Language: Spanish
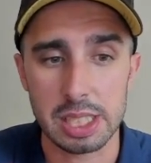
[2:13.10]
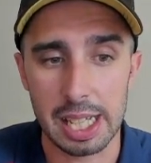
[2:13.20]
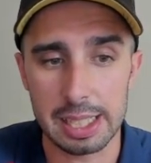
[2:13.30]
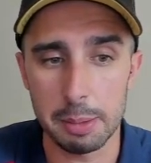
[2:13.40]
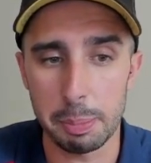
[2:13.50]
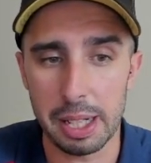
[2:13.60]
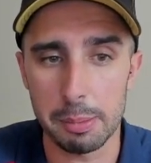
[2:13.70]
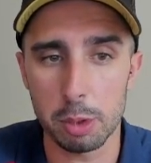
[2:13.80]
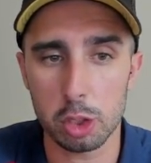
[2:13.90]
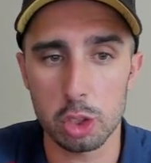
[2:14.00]
Aquí
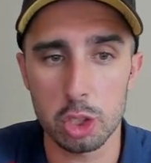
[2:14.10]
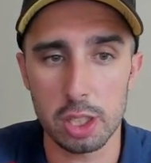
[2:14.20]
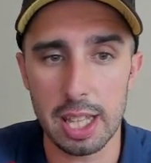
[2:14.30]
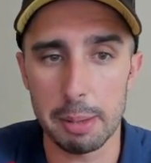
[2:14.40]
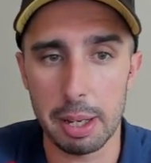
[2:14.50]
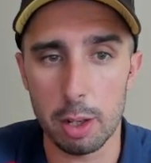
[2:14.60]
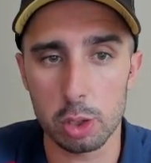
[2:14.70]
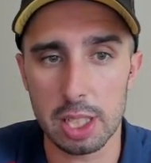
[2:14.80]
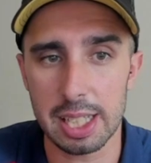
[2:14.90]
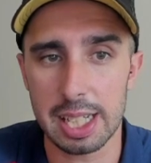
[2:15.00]
empezamos con Jordi Alba,
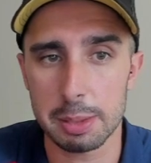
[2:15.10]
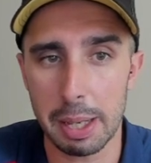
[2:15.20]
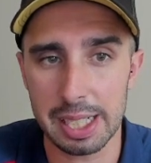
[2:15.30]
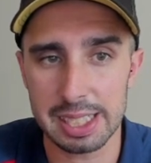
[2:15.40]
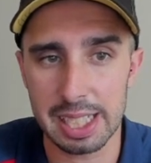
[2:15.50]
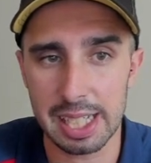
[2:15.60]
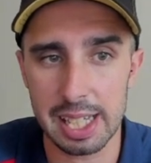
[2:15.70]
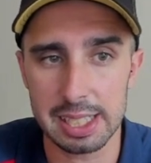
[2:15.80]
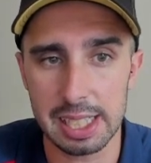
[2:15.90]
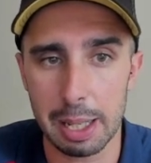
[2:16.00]
otra de las vacas
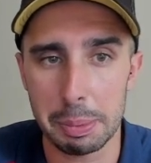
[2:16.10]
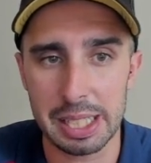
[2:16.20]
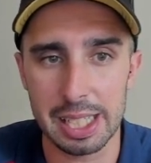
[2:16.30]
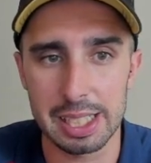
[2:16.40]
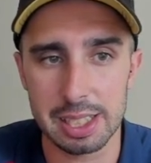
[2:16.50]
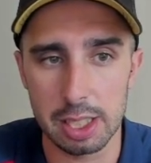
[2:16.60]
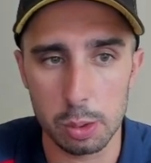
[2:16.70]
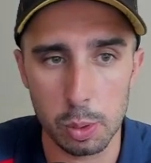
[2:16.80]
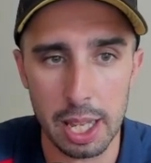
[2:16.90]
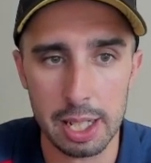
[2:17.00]
sagradas y capitanes.
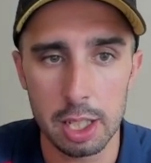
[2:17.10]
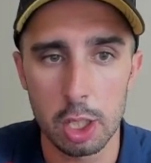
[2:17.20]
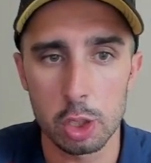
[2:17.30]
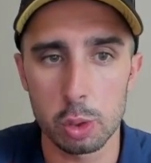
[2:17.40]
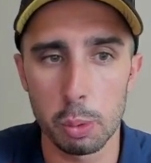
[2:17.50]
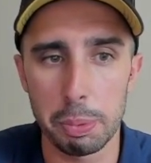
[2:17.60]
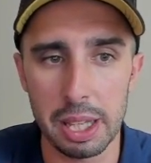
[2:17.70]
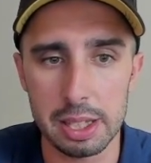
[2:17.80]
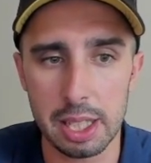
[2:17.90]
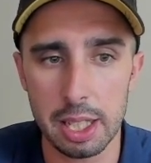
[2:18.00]
Titular,
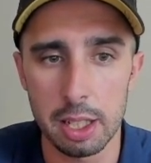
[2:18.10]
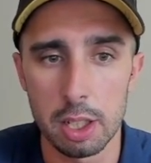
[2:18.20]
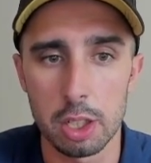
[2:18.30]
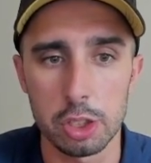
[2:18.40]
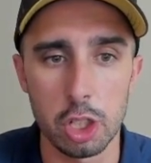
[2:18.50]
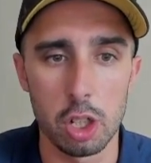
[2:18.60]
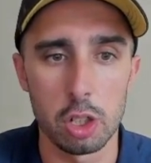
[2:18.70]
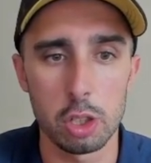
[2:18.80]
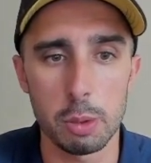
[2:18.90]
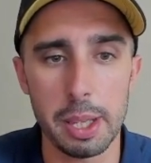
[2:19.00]
suplente, no,
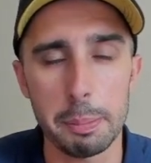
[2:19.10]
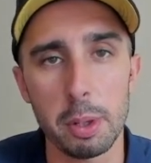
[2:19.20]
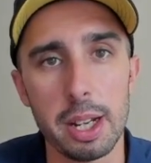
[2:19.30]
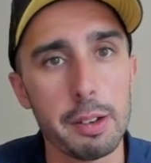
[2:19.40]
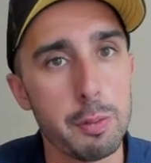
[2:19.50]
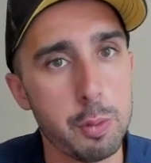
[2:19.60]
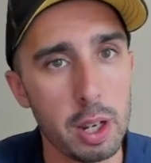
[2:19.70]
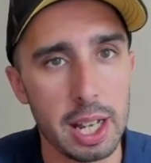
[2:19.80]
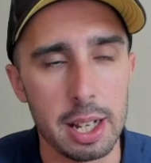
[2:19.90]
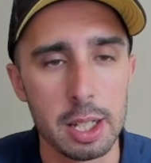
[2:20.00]
lo voy a poner
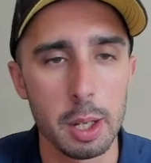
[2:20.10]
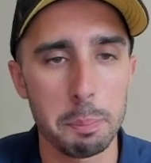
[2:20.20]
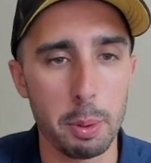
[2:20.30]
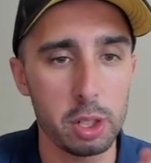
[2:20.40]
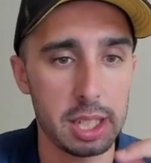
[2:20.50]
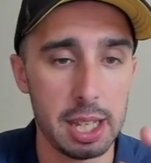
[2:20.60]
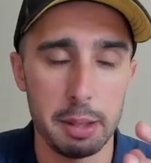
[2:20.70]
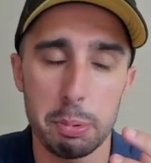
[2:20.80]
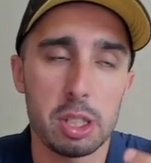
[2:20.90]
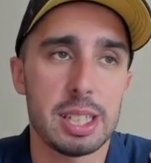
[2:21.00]
fuera. ¿Por
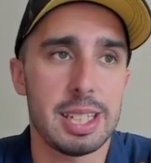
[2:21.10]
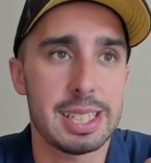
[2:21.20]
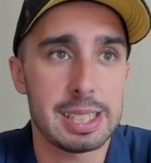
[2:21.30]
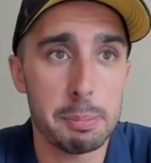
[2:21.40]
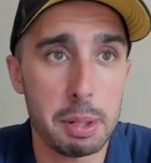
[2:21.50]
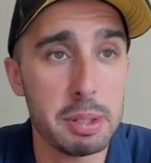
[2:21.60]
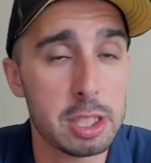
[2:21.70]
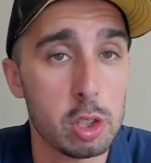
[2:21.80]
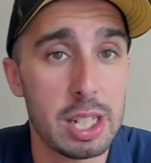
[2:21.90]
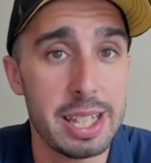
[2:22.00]
qué? Porque está
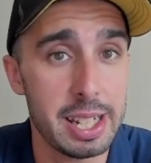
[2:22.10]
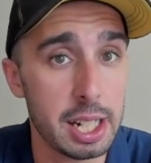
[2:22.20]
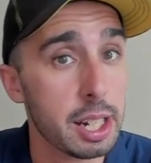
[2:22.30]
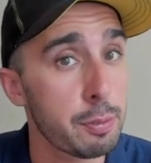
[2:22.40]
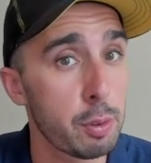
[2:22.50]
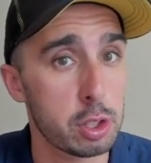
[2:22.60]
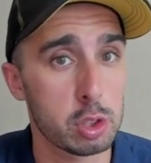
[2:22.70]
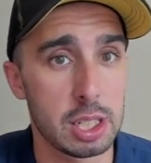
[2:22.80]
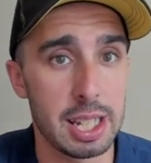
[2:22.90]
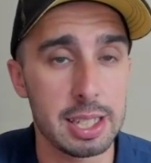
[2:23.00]
previsto que lleguen
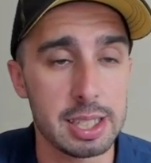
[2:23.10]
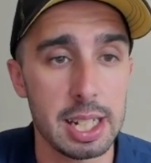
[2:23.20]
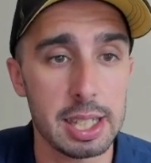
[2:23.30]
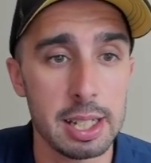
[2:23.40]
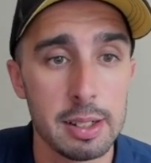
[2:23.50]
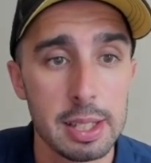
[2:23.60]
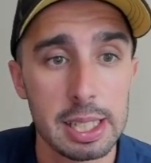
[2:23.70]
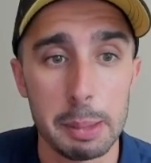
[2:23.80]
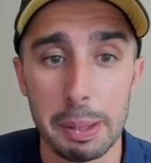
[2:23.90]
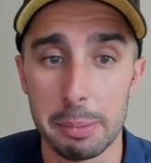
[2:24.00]
refuerzos en la izquierda
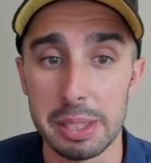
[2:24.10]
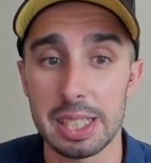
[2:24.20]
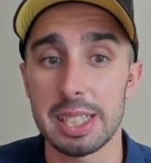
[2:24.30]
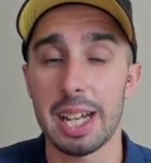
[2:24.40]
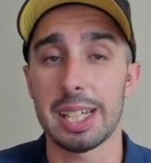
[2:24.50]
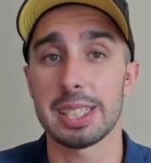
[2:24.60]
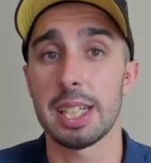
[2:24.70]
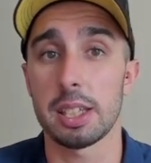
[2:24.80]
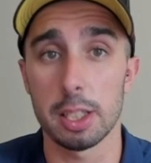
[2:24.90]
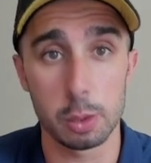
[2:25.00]
que para mí tendrían que
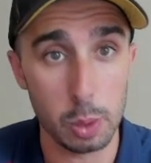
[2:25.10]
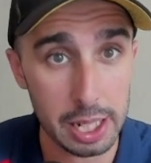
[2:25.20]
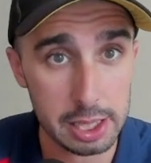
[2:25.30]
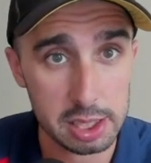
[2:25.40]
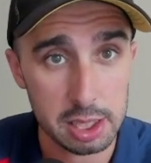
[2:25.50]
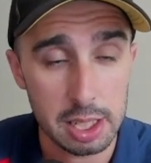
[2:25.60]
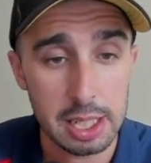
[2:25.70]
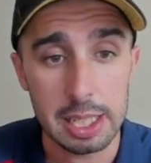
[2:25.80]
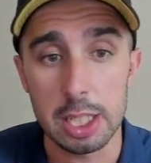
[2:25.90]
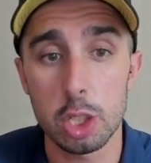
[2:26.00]
ser titulares
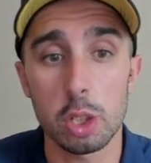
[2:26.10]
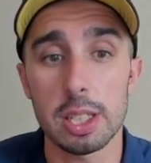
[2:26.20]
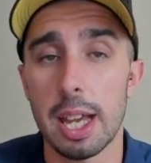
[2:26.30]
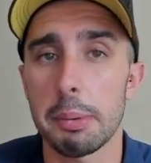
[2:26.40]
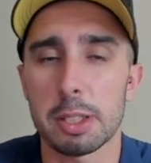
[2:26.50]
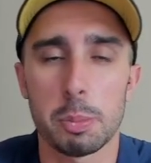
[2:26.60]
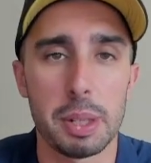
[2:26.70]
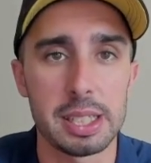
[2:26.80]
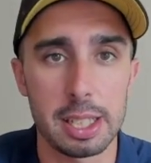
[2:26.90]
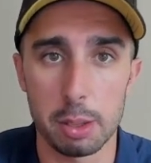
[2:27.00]
y Jordi Alba
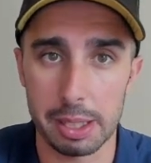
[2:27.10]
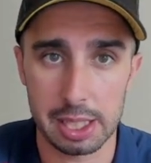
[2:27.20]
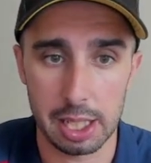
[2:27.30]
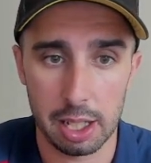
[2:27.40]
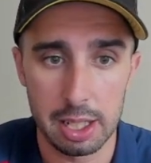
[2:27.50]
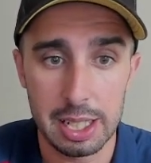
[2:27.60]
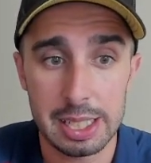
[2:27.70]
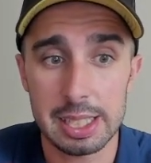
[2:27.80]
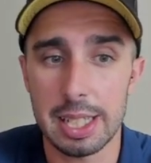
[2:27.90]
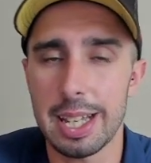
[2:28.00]
suplente no va a ser.
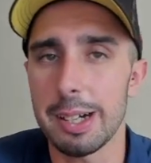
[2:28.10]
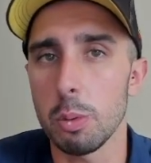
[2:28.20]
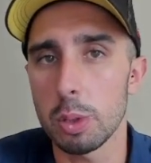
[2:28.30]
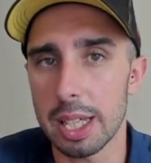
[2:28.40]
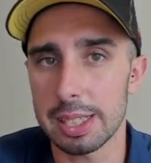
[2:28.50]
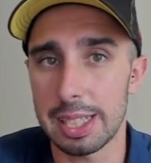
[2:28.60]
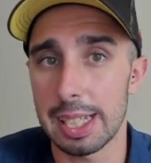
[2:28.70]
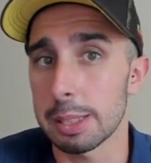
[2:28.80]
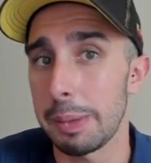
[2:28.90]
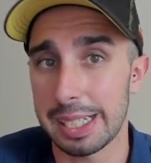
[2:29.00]
Sería una de
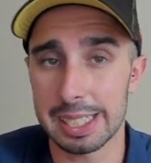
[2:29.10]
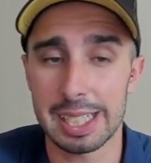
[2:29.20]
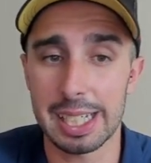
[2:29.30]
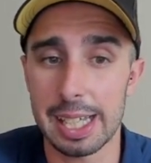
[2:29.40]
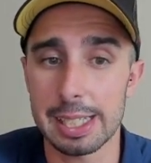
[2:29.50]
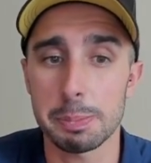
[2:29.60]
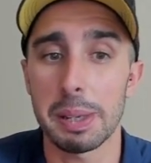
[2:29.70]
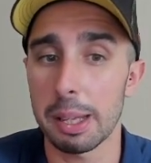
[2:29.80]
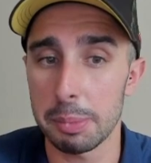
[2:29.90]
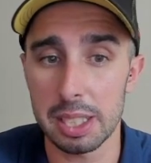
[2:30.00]
las vacas sagradas
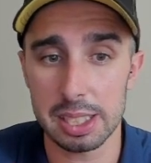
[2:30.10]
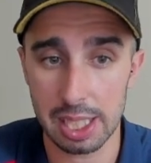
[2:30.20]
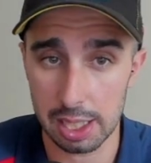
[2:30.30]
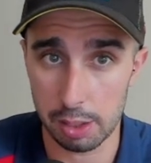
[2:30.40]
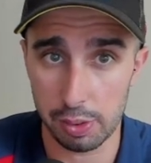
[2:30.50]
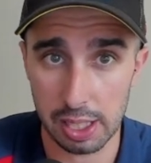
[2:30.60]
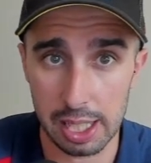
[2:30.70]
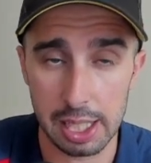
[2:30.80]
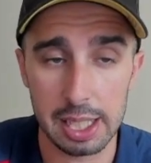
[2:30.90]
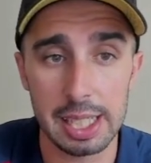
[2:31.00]
para mí
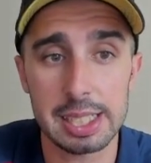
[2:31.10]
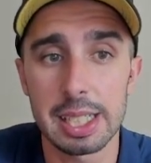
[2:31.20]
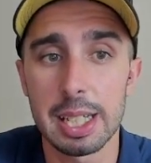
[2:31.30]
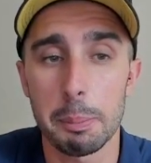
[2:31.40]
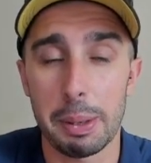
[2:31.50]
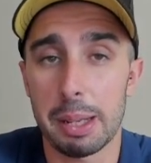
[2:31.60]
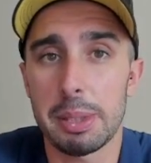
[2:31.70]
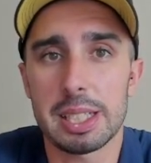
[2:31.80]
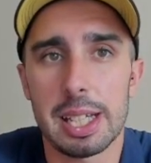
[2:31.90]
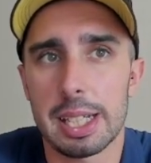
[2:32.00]
sacrificada. Es, para mí
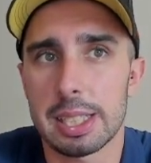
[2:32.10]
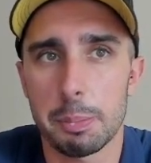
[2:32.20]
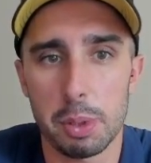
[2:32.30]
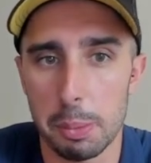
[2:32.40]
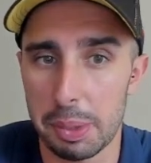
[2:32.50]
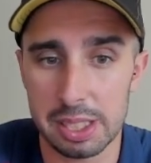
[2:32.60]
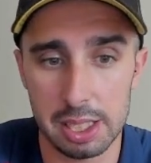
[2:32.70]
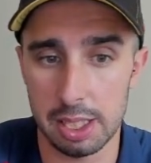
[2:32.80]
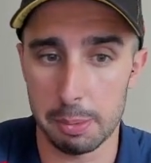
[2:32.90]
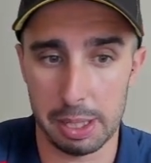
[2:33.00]
es la que se puede
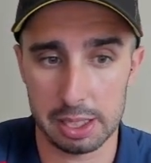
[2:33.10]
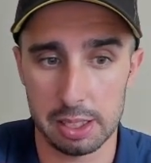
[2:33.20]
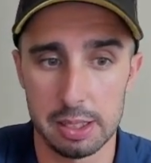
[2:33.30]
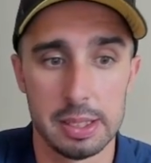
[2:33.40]
prescindir más.